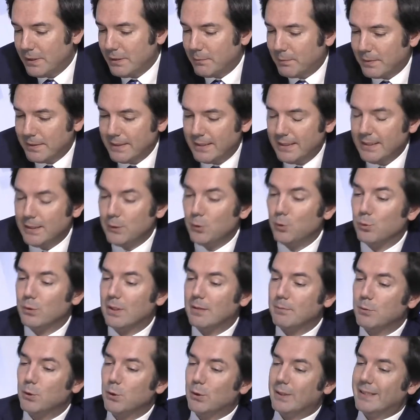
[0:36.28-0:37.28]
précisions.
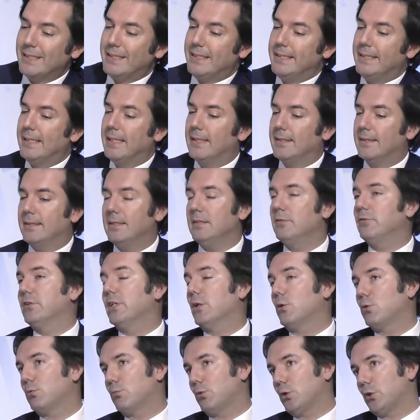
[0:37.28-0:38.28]
D'abord, il y a
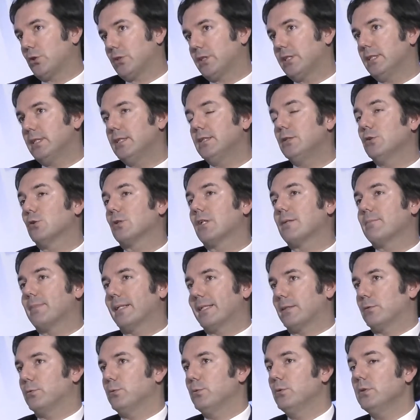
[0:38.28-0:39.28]
différentes blockchains, il n'y en a
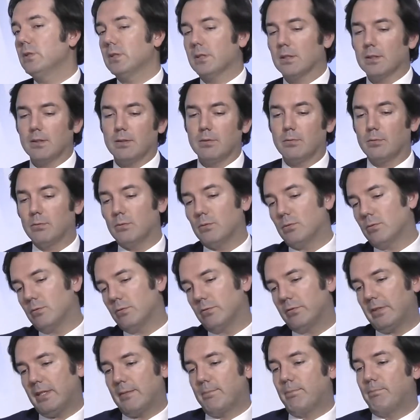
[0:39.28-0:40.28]
pas qu'une. Hein.
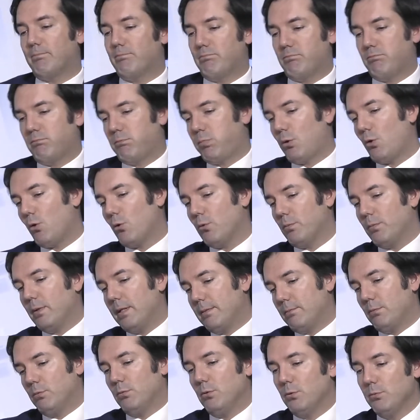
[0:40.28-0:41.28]
On va
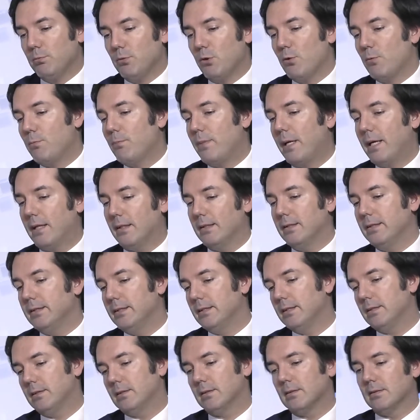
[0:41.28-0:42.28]
probablement
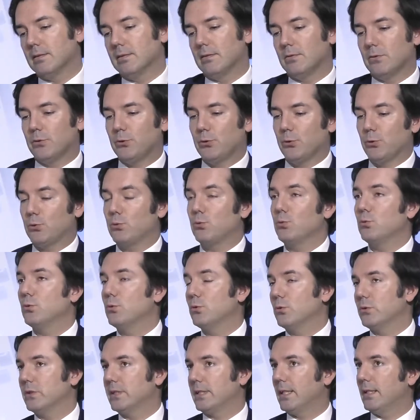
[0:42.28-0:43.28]
parler euh, surtout
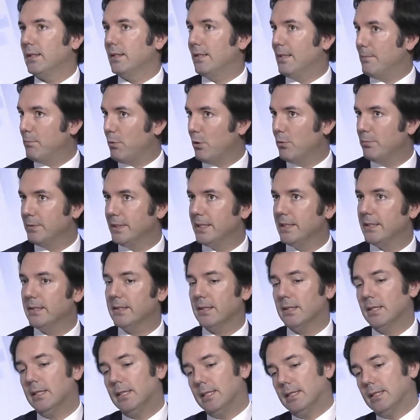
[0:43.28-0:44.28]
de celle, la première,
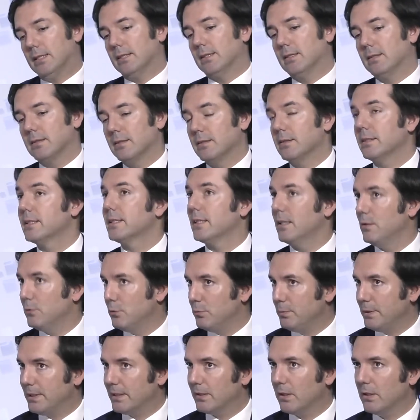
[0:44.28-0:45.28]
euh, celle du
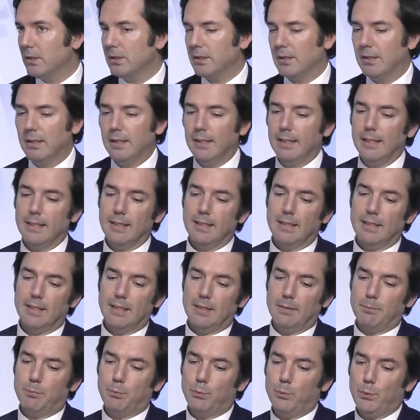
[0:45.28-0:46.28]
Bitcoin. Mhm.
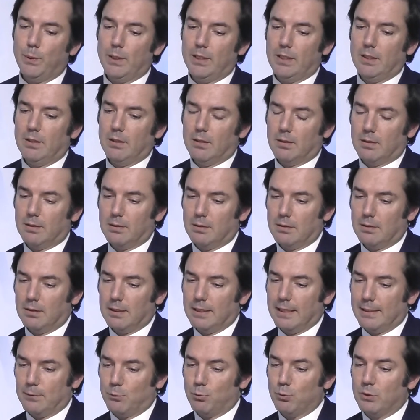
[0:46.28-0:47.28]
Et puis euh,
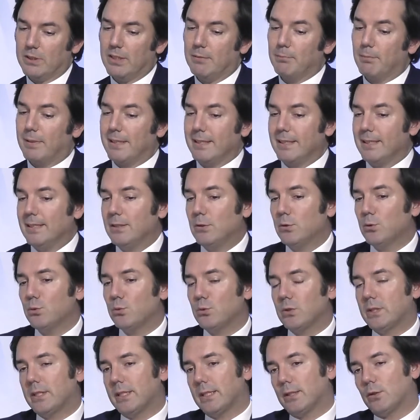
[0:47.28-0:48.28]
la deuxième précision,
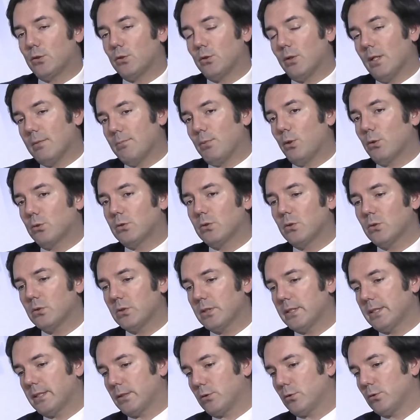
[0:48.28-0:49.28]
c'est que importante,
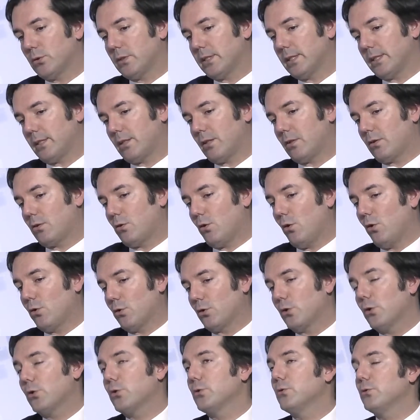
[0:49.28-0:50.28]
c'est que c'est
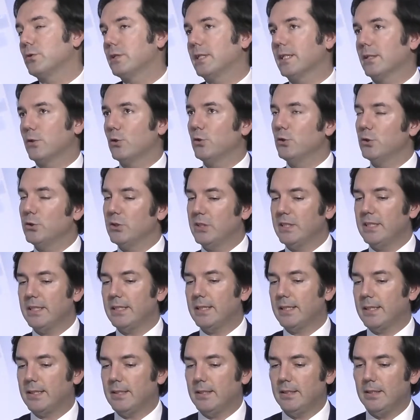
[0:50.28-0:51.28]
encore une technologie
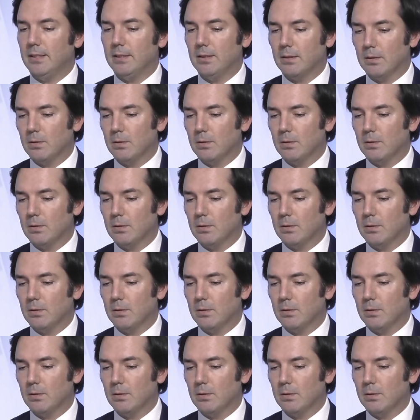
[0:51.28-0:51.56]
qui